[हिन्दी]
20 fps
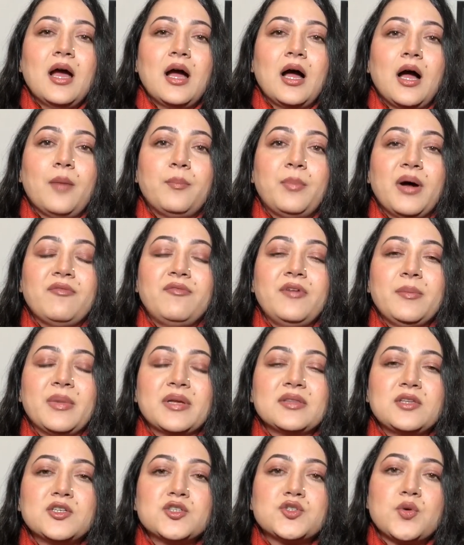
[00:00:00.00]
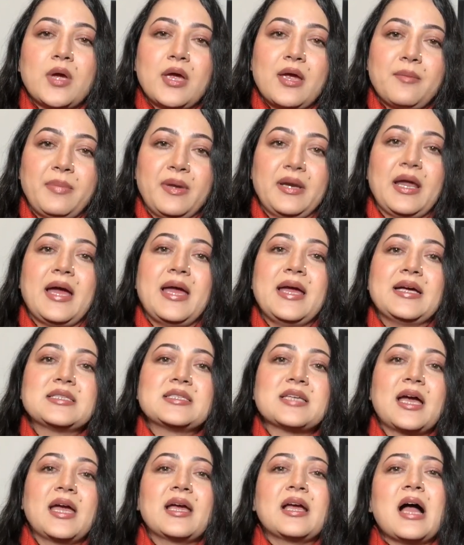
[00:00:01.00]
भव्य मंदिर जो है बनाया
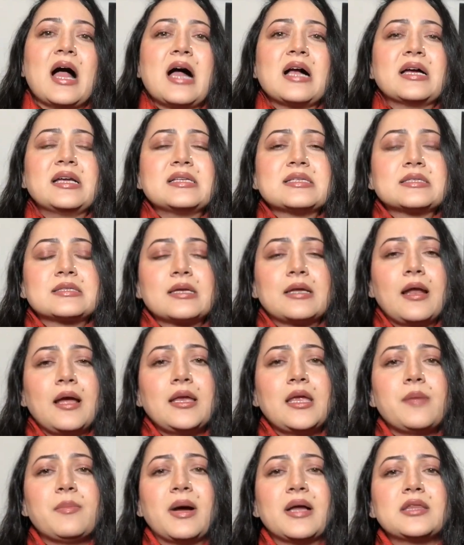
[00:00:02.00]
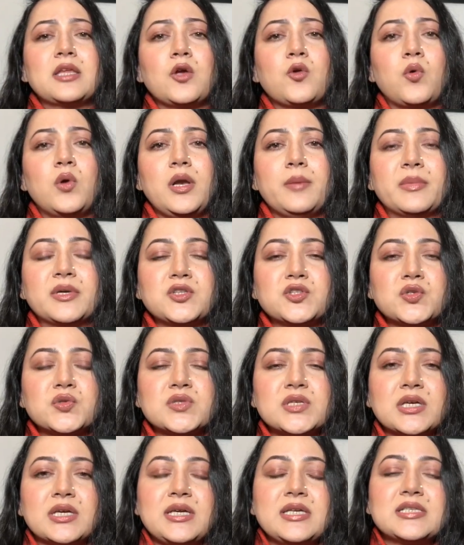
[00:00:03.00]
जाएगा अगर इस तरह की बातें खुले मंचों
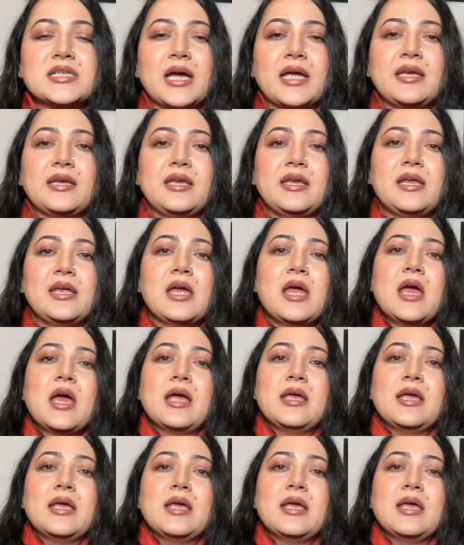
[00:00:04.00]
से की जाएंगी